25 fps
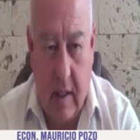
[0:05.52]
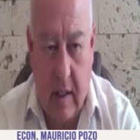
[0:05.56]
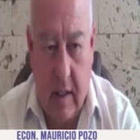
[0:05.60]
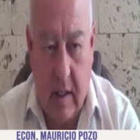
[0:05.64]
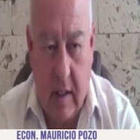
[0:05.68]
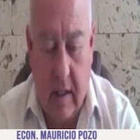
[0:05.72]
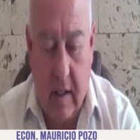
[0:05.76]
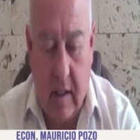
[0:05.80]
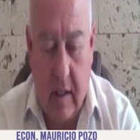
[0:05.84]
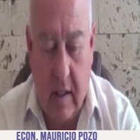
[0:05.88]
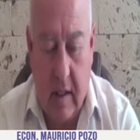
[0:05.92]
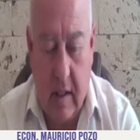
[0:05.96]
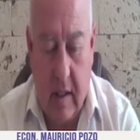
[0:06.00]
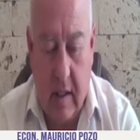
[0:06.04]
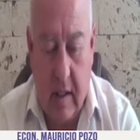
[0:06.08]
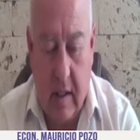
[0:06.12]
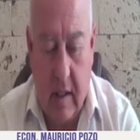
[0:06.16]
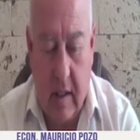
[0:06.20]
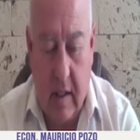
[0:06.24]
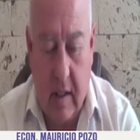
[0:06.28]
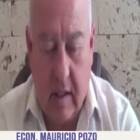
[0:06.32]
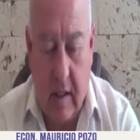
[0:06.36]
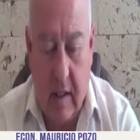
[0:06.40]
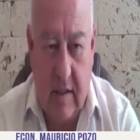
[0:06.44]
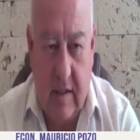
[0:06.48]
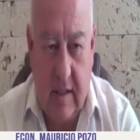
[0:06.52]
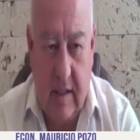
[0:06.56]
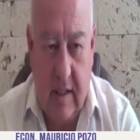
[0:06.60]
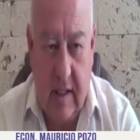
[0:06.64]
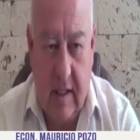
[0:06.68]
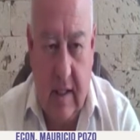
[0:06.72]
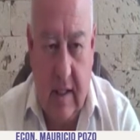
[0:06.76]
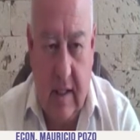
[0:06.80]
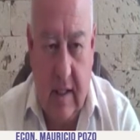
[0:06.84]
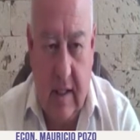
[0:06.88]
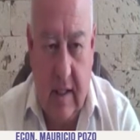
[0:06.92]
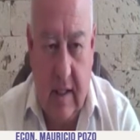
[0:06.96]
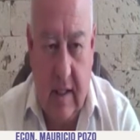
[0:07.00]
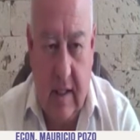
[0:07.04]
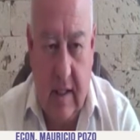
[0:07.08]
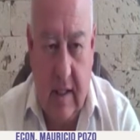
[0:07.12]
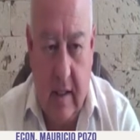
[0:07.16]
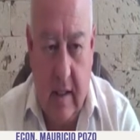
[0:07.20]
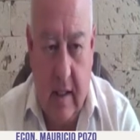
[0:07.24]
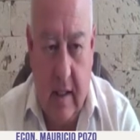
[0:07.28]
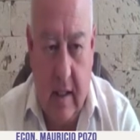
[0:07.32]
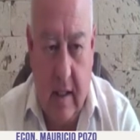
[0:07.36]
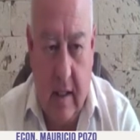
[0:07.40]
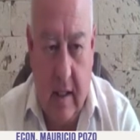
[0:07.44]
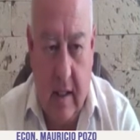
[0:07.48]
que sí
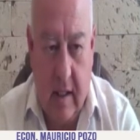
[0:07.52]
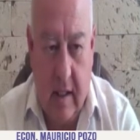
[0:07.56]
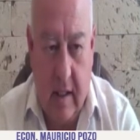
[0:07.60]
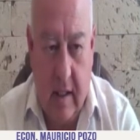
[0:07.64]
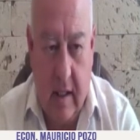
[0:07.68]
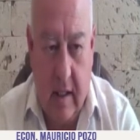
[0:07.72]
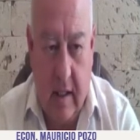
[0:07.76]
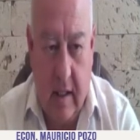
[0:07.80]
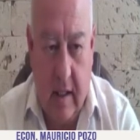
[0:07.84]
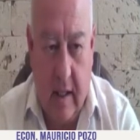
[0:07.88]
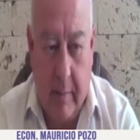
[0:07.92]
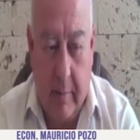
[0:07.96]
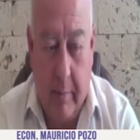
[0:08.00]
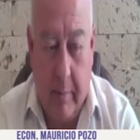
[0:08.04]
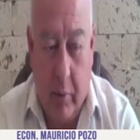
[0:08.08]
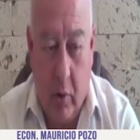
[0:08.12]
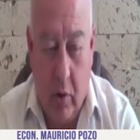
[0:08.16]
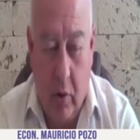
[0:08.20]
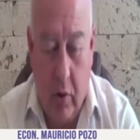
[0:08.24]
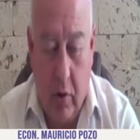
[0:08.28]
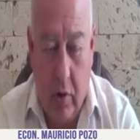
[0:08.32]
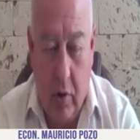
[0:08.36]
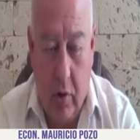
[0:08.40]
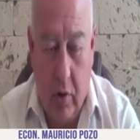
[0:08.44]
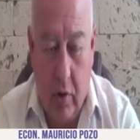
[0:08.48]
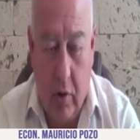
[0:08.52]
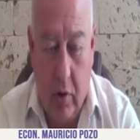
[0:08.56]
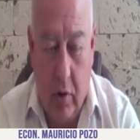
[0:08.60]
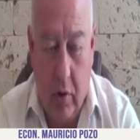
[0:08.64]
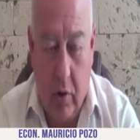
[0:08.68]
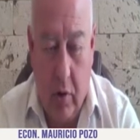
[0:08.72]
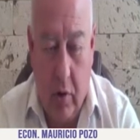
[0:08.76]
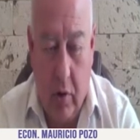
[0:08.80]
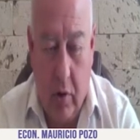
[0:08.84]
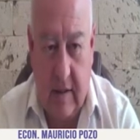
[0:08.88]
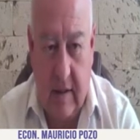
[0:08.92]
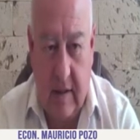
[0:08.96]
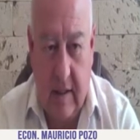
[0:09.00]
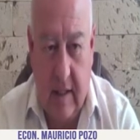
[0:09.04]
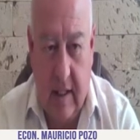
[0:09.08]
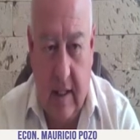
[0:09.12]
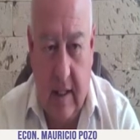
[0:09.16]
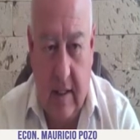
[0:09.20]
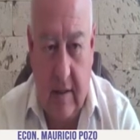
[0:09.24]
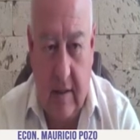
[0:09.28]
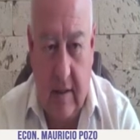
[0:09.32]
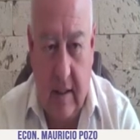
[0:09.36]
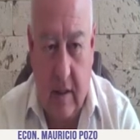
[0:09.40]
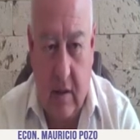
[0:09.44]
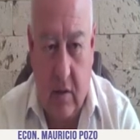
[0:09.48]
hay eh, apoyo, que sí hay
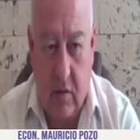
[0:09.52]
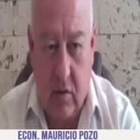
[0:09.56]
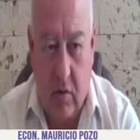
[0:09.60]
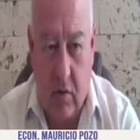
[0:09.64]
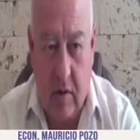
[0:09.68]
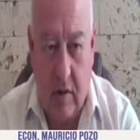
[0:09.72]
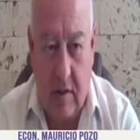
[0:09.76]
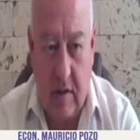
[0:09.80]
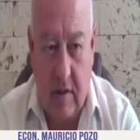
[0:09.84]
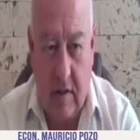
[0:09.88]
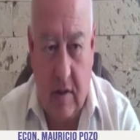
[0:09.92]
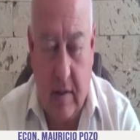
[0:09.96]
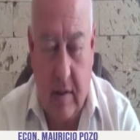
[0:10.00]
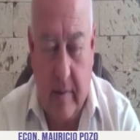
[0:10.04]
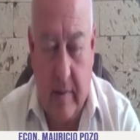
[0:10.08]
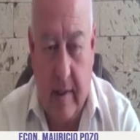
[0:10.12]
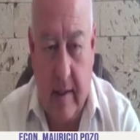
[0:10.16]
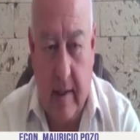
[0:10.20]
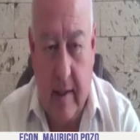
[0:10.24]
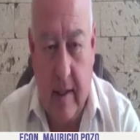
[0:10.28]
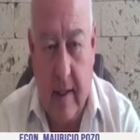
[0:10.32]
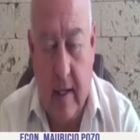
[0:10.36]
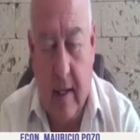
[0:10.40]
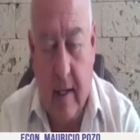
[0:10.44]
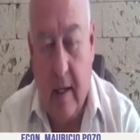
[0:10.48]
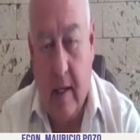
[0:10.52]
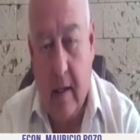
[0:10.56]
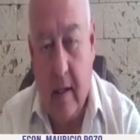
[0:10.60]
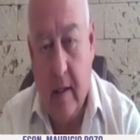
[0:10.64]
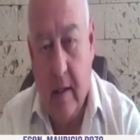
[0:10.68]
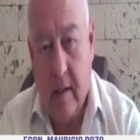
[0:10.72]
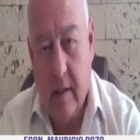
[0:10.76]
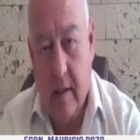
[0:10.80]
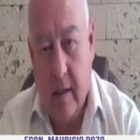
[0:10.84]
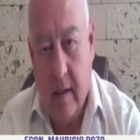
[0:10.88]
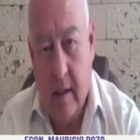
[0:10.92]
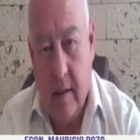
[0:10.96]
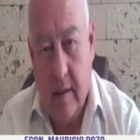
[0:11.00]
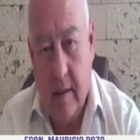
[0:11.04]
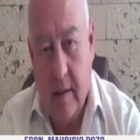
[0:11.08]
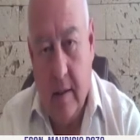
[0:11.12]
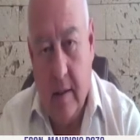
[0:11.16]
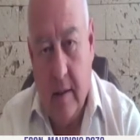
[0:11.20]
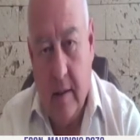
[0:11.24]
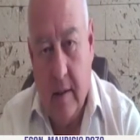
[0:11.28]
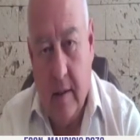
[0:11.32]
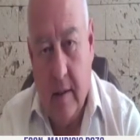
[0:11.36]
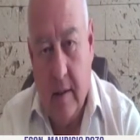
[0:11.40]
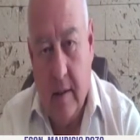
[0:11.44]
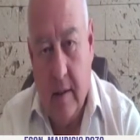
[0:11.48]
sectores que van a
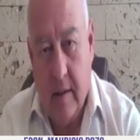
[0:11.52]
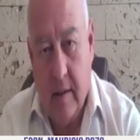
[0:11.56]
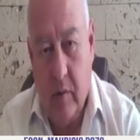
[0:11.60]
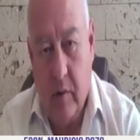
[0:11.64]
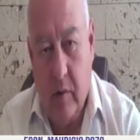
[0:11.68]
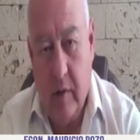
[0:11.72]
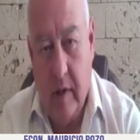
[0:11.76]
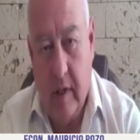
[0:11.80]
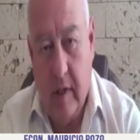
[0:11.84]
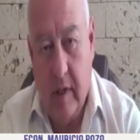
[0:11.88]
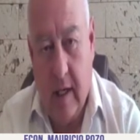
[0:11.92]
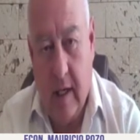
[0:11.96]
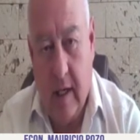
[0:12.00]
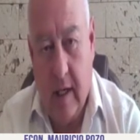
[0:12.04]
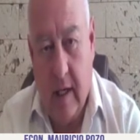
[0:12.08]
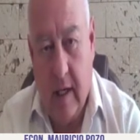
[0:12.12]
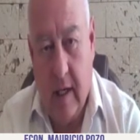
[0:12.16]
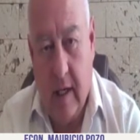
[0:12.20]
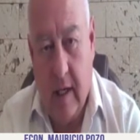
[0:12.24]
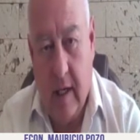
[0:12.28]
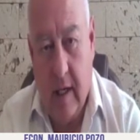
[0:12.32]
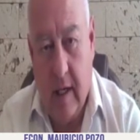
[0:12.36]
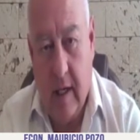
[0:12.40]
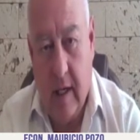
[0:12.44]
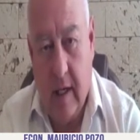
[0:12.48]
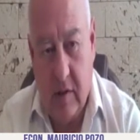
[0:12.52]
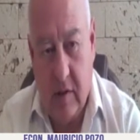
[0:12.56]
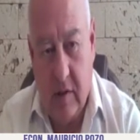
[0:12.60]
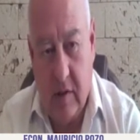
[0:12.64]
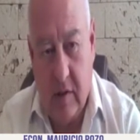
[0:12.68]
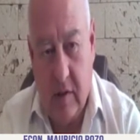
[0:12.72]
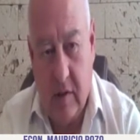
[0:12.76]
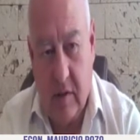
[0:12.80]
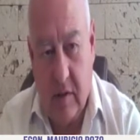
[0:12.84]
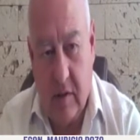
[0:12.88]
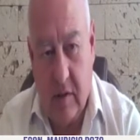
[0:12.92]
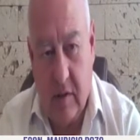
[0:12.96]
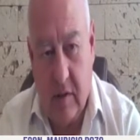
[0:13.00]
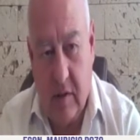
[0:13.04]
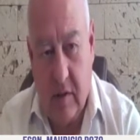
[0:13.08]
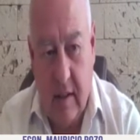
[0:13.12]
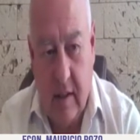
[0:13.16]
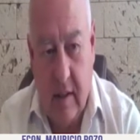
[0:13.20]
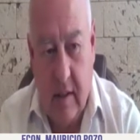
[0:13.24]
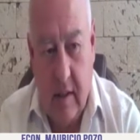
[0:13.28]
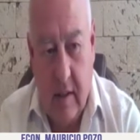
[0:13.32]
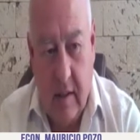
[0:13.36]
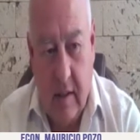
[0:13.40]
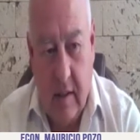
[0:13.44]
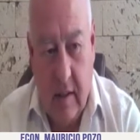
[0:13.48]
contribuir a la aprobación de la ley,
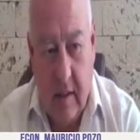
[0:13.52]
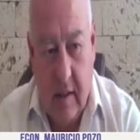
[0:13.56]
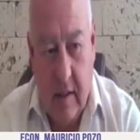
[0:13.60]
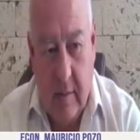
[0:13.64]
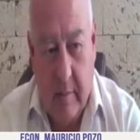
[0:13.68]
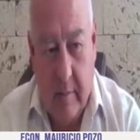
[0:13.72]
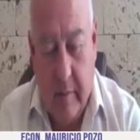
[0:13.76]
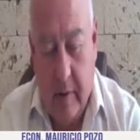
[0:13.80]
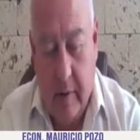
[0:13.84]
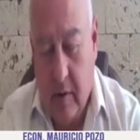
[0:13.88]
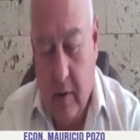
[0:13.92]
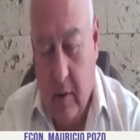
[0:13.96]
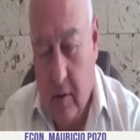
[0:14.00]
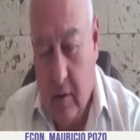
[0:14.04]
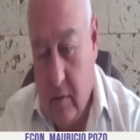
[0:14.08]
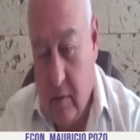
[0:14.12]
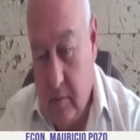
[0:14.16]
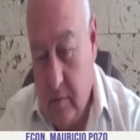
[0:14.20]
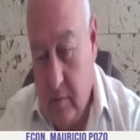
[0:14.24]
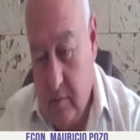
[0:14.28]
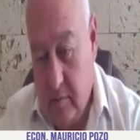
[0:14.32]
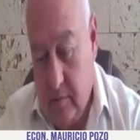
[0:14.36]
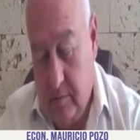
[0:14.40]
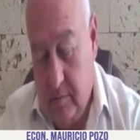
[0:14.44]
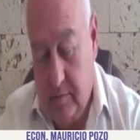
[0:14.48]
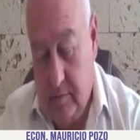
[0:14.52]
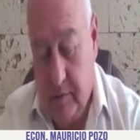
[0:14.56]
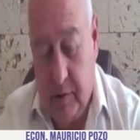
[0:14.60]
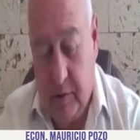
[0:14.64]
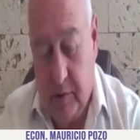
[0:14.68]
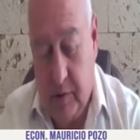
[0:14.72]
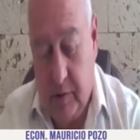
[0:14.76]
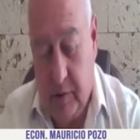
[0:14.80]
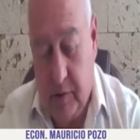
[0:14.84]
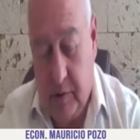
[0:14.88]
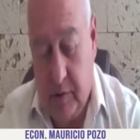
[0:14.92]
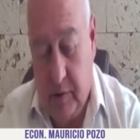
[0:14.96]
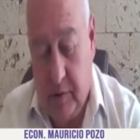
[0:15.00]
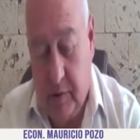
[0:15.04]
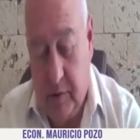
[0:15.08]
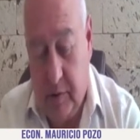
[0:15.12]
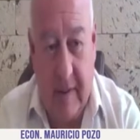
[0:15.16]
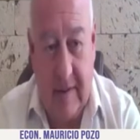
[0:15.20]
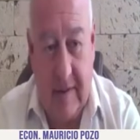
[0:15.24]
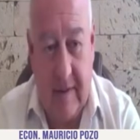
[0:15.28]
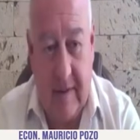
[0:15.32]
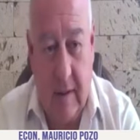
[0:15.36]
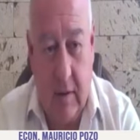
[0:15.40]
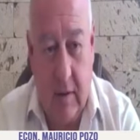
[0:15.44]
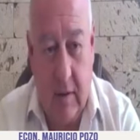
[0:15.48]
pero si uno se
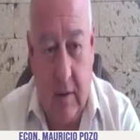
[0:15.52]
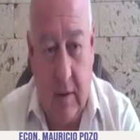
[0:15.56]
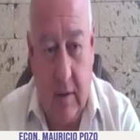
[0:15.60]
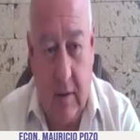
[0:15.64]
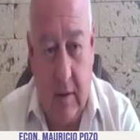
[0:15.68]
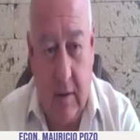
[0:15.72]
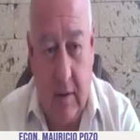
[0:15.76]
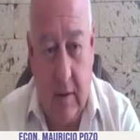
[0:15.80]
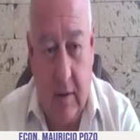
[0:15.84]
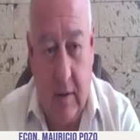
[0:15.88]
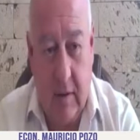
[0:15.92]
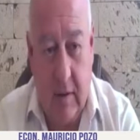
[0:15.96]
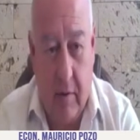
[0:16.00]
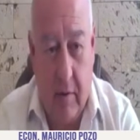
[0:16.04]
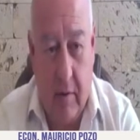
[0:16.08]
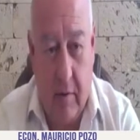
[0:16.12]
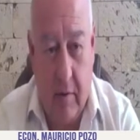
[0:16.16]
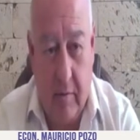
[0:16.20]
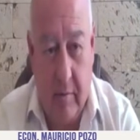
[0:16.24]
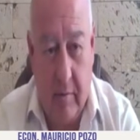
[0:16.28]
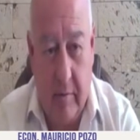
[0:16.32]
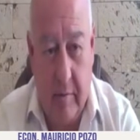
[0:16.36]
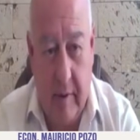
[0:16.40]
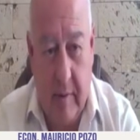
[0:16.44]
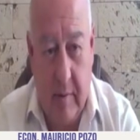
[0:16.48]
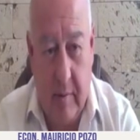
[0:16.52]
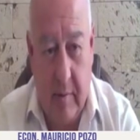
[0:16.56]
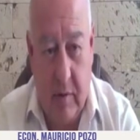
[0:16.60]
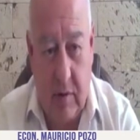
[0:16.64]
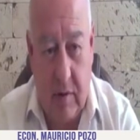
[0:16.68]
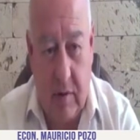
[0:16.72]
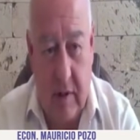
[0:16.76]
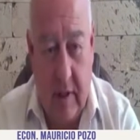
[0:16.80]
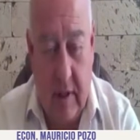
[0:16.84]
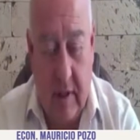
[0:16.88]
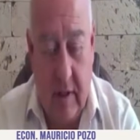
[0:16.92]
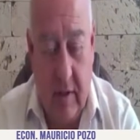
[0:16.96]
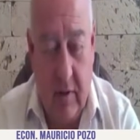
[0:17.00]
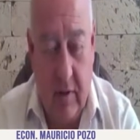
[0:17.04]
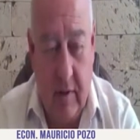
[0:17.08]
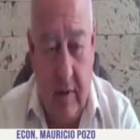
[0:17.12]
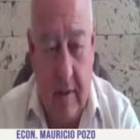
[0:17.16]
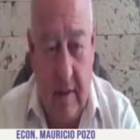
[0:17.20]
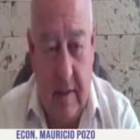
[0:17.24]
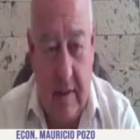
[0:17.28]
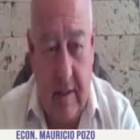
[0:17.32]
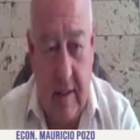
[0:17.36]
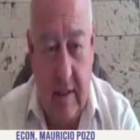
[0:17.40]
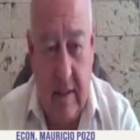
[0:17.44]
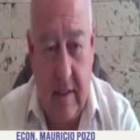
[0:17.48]
pasa al otro lado, vemos que no
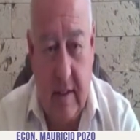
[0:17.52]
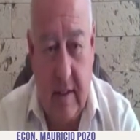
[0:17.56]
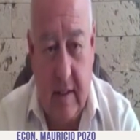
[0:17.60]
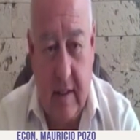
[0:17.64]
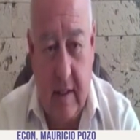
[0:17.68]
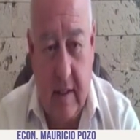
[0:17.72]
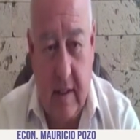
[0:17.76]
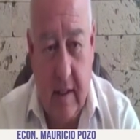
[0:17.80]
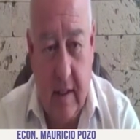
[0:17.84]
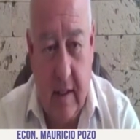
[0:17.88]
existe.